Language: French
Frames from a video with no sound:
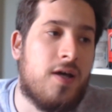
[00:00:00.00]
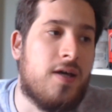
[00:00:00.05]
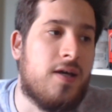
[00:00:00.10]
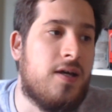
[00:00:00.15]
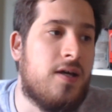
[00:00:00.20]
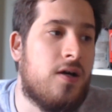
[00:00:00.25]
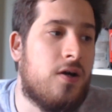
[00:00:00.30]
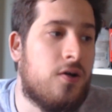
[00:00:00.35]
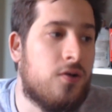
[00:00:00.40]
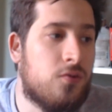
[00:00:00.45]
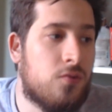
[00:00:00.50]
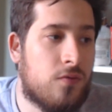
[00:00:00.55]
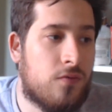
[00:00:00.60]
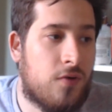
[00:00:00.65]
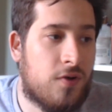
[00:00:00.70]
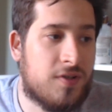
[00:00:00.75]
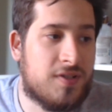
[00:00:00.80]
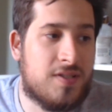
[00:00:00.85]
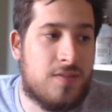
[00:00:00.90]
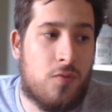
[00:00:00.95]
Et donc
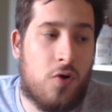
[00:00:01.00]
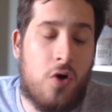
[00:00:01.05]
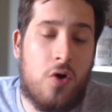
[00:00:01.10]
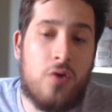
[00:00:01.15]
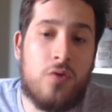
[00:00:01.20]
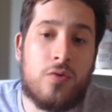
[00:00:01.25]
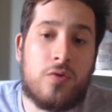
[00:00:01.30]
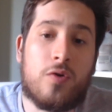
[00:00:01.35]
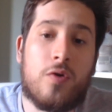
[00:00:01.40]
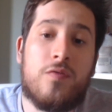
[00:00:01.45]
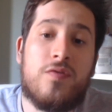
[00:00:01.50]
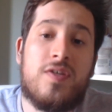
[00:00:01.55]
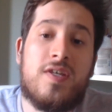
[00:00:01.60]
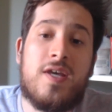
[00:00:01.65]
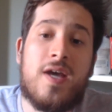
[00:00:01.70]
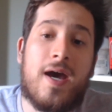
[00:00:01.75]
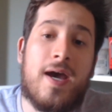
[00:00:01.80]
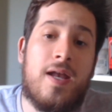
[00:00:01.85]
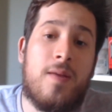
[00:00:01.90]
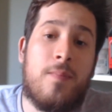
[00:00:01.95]
forcément, notre vie
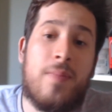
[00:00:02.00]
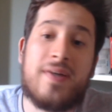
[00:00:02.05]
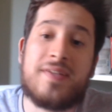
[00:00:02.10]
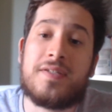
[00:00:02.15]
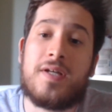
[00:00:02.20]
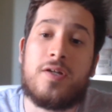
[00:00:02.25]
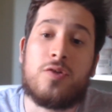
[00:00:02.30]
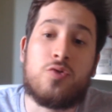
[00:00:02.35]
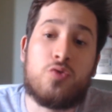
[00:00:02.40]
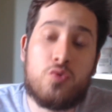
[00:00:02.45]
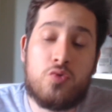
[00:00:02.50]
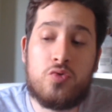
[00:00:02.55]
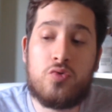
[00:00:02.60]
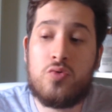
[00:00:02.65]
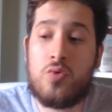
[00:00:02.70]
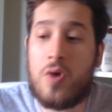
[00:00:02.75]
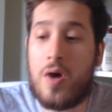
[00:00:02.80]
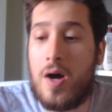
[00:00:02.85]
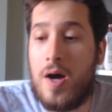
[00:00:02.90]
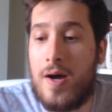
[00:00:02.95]
IRL passera
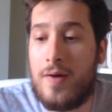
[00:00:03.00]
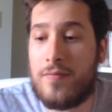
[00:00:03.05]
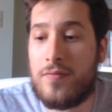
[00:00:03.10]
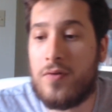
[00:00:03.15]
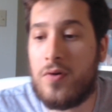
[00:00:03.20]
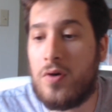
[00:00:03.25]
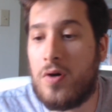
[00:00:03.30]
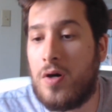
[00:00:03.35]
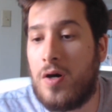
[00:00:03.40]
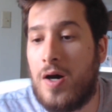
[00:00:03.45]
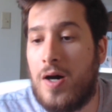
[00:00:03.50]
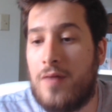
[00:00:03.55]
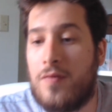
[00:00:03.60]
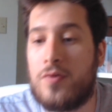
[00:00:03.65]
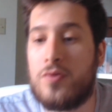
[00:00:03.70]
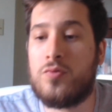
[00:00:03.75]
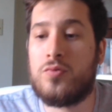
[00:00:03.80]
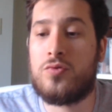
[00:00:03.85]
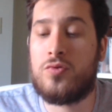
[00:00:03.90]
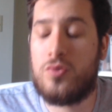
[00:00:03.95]
toujours avant,
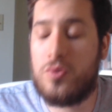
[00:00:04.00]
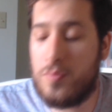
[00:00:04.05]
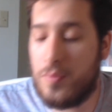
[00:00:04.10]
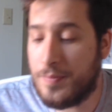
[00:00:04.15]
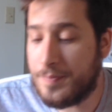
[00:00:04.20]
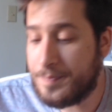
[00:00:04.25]
avant YouTube.